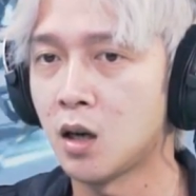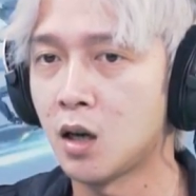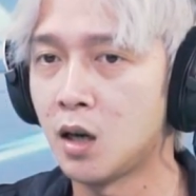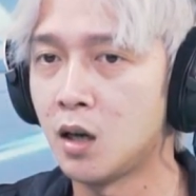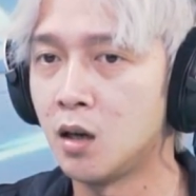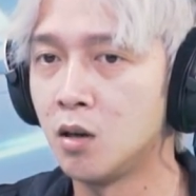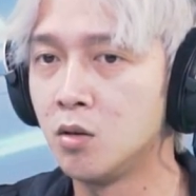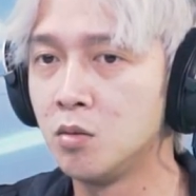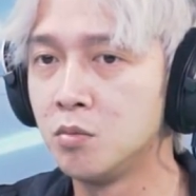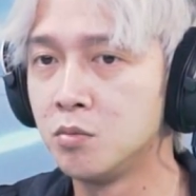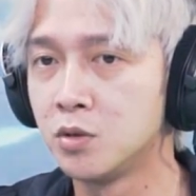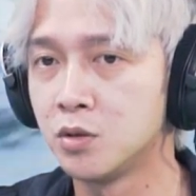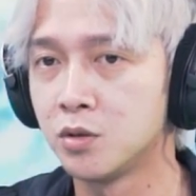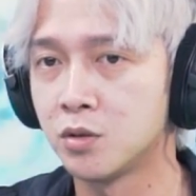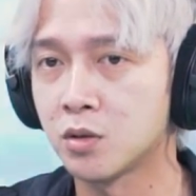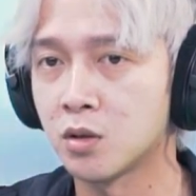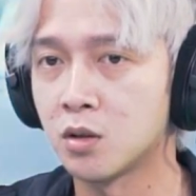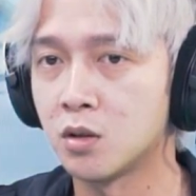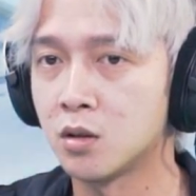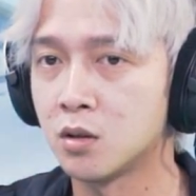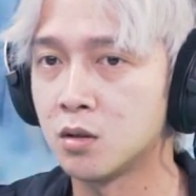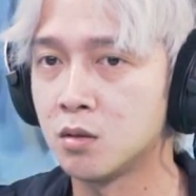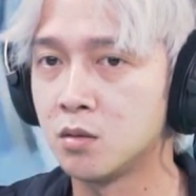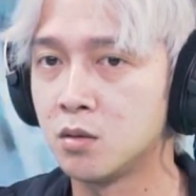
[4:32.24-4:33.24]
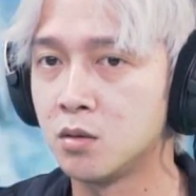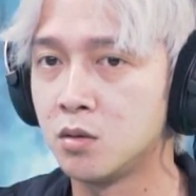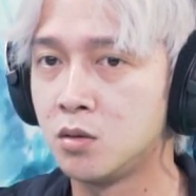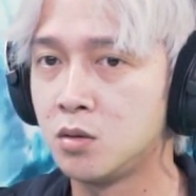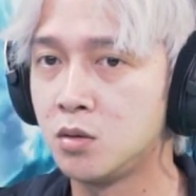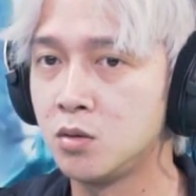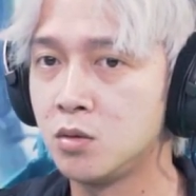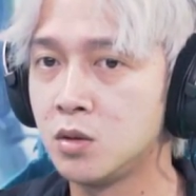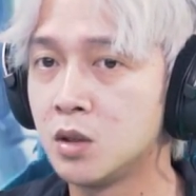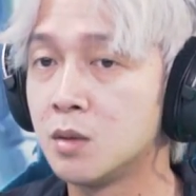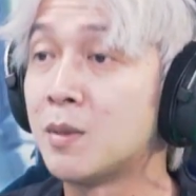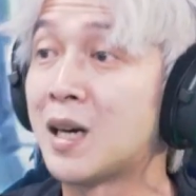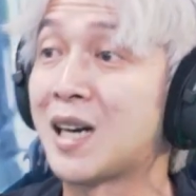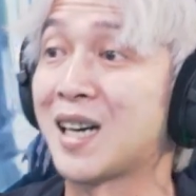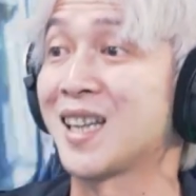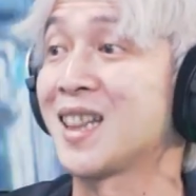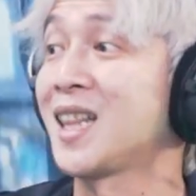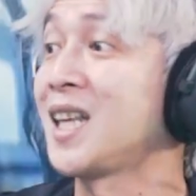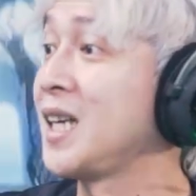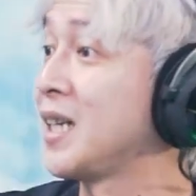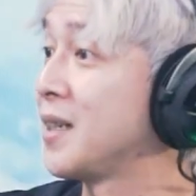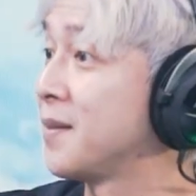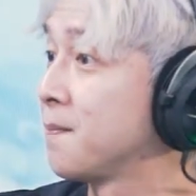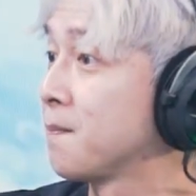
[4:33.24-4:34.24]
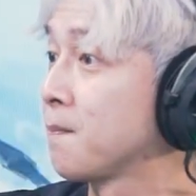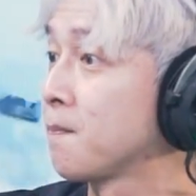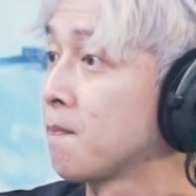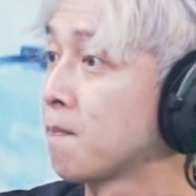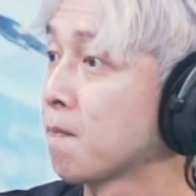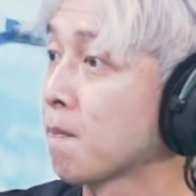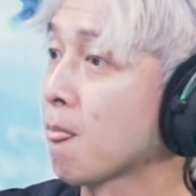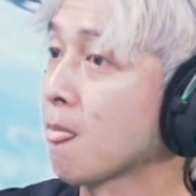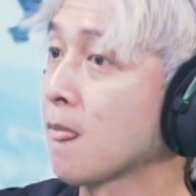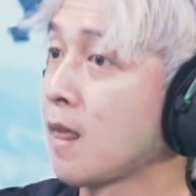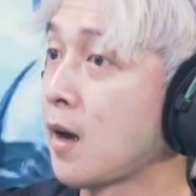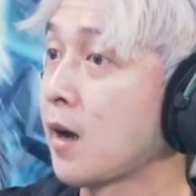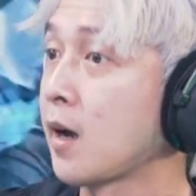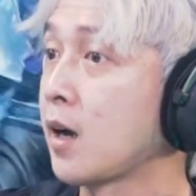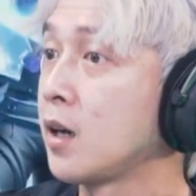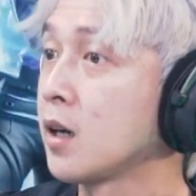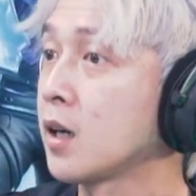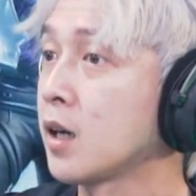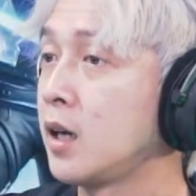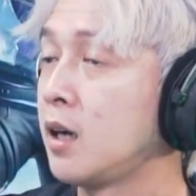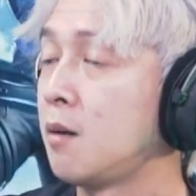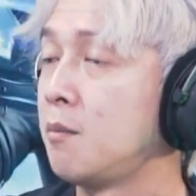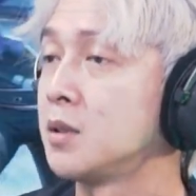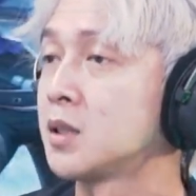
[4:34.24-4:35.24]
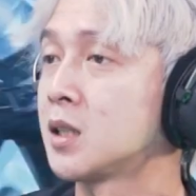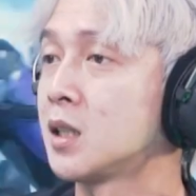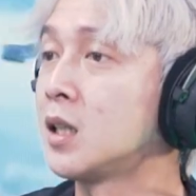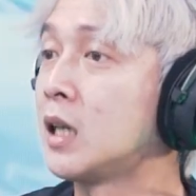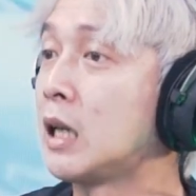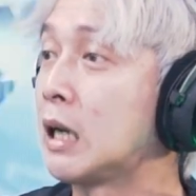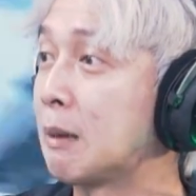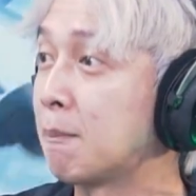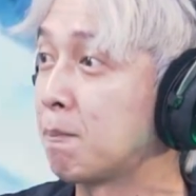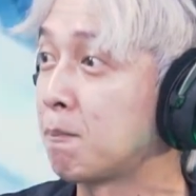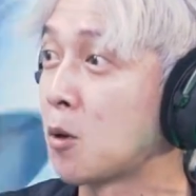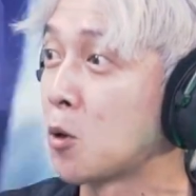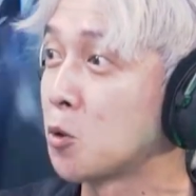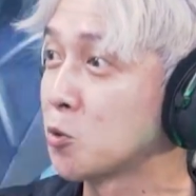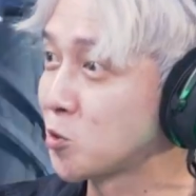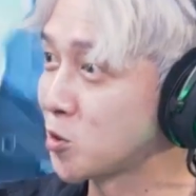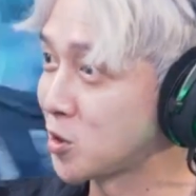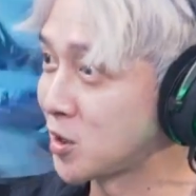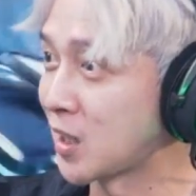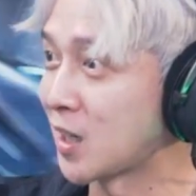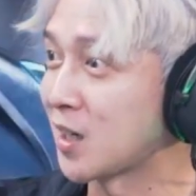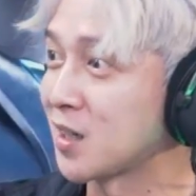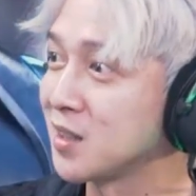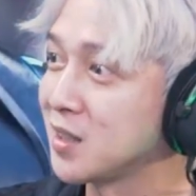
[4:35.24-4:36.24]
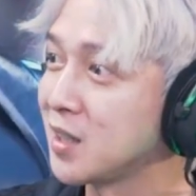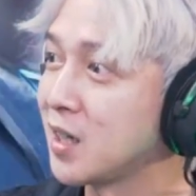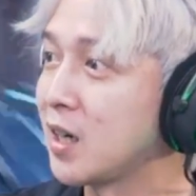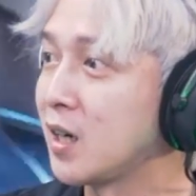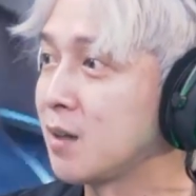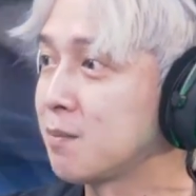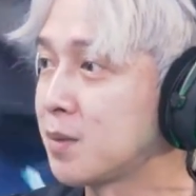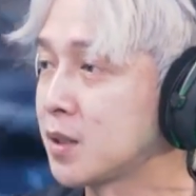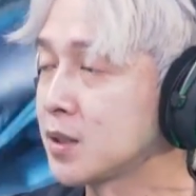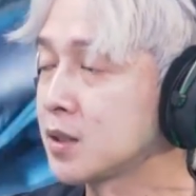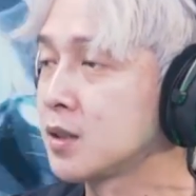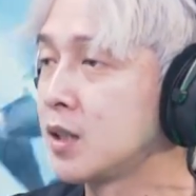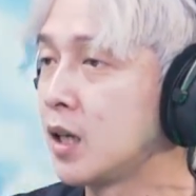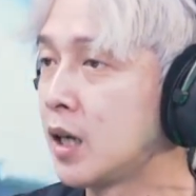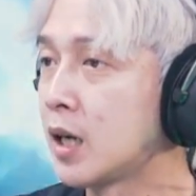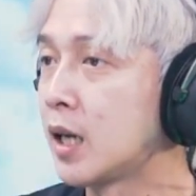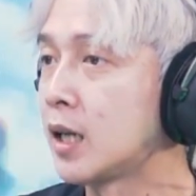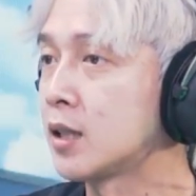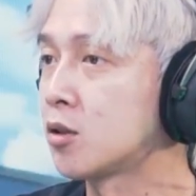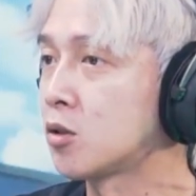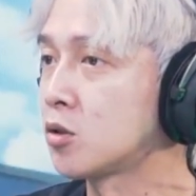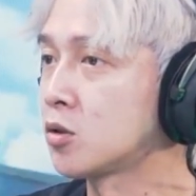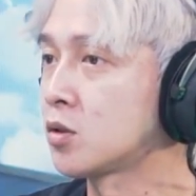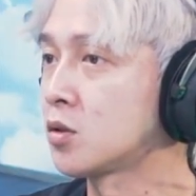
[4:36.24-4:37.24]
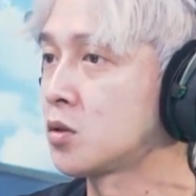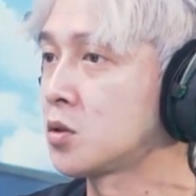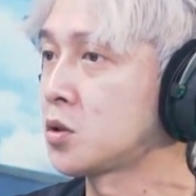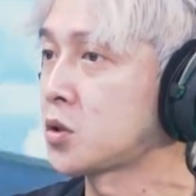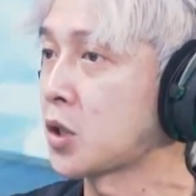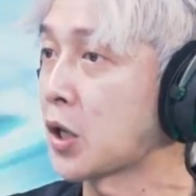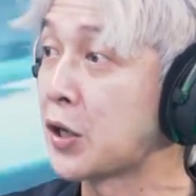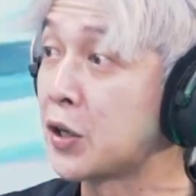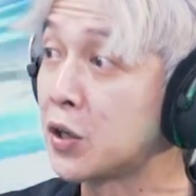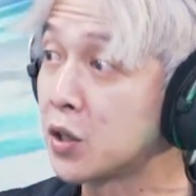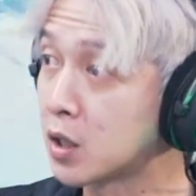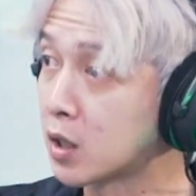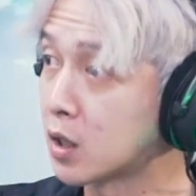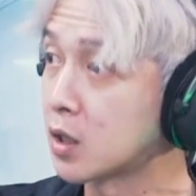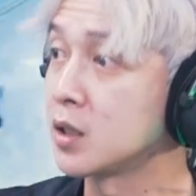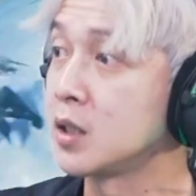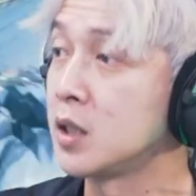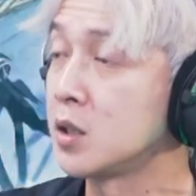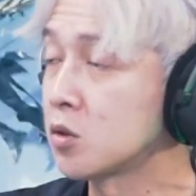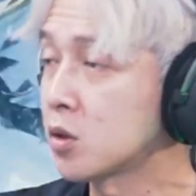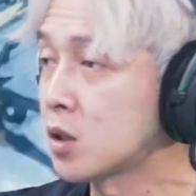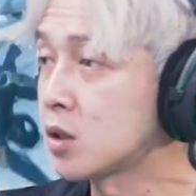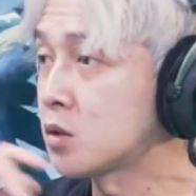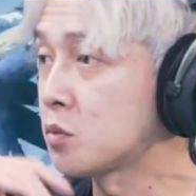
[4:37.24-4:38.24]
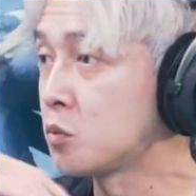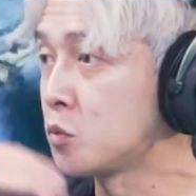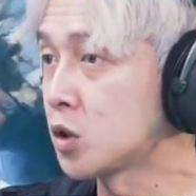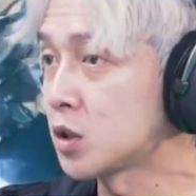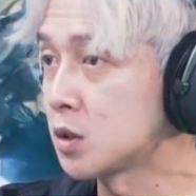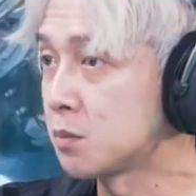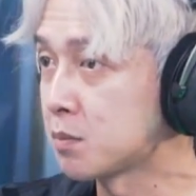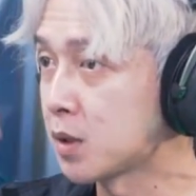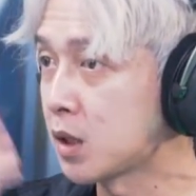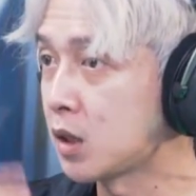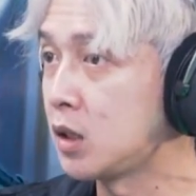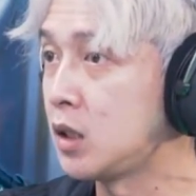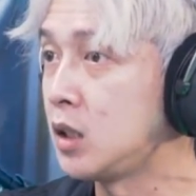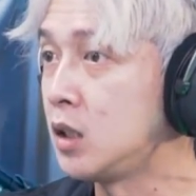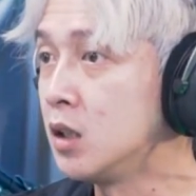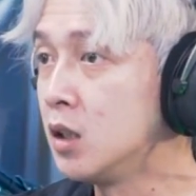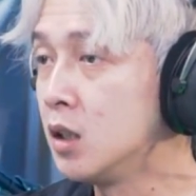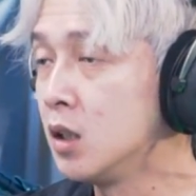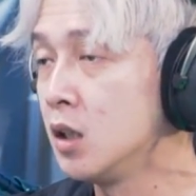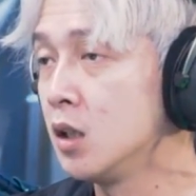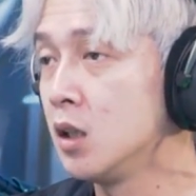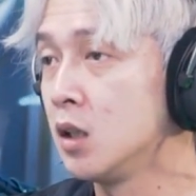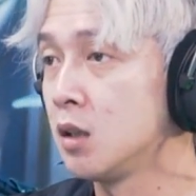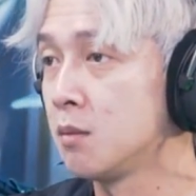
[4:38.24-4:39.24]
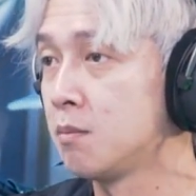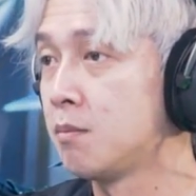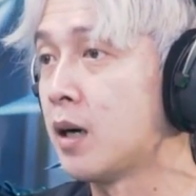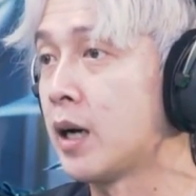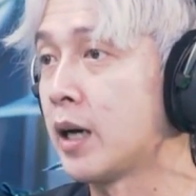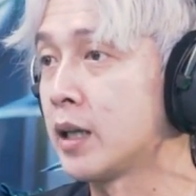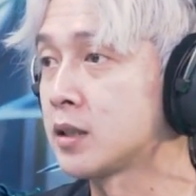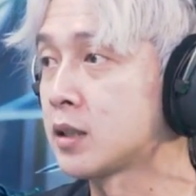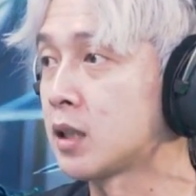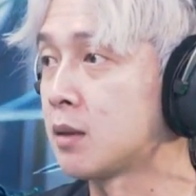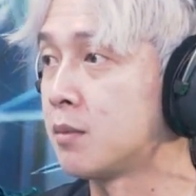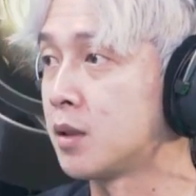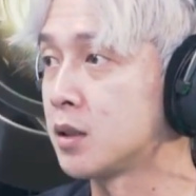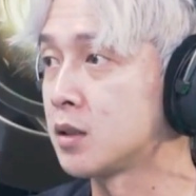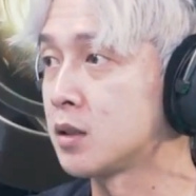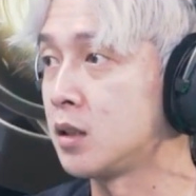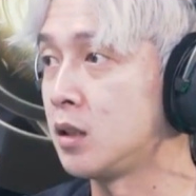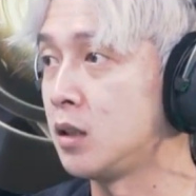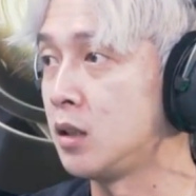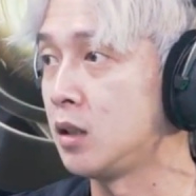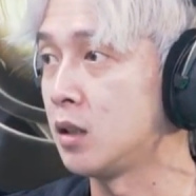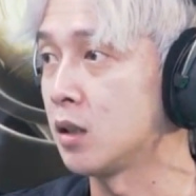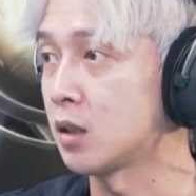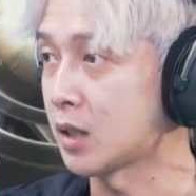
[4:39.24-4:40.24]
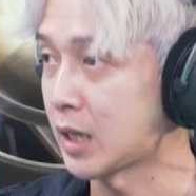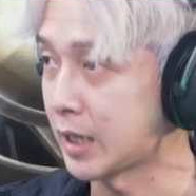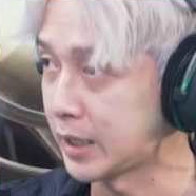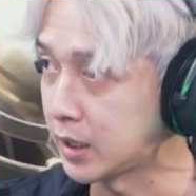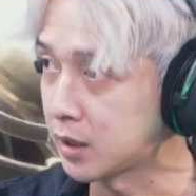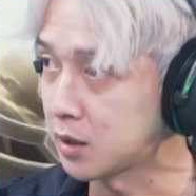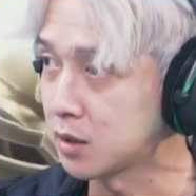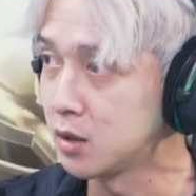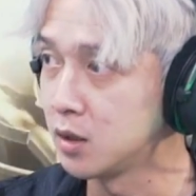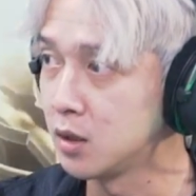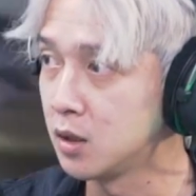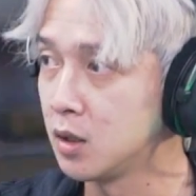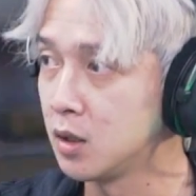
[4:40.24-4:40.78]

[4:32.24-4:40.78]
how Munton do the marketing ya hmm. ya kan kayak misalnya dari posternya apa segala terus trailernya itu kan semua sempat dibahas sama si Riot